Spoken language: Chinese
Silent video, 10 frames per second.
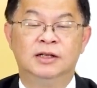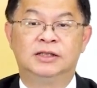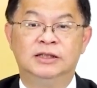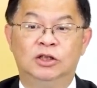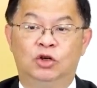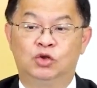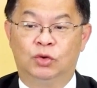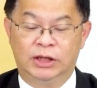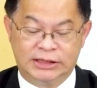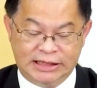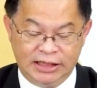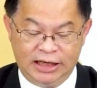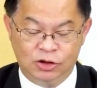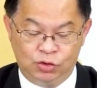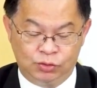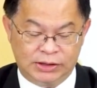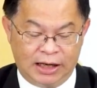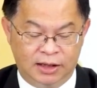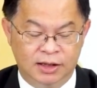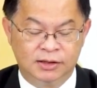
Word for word: 甚至有所谓的青年住宅。